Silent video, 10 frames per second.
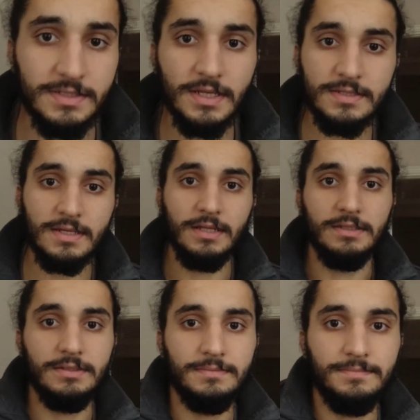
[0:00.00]
İnsan
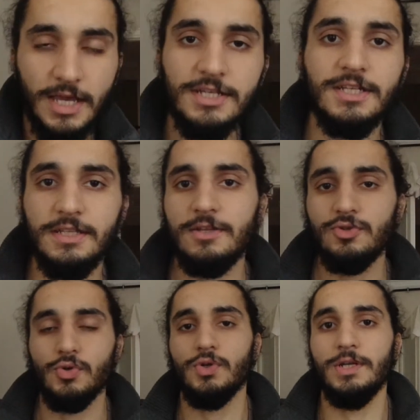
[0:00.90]
sağlığı gerçekten
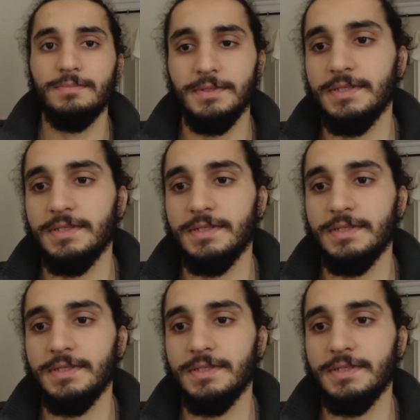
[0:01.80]
çok önemli.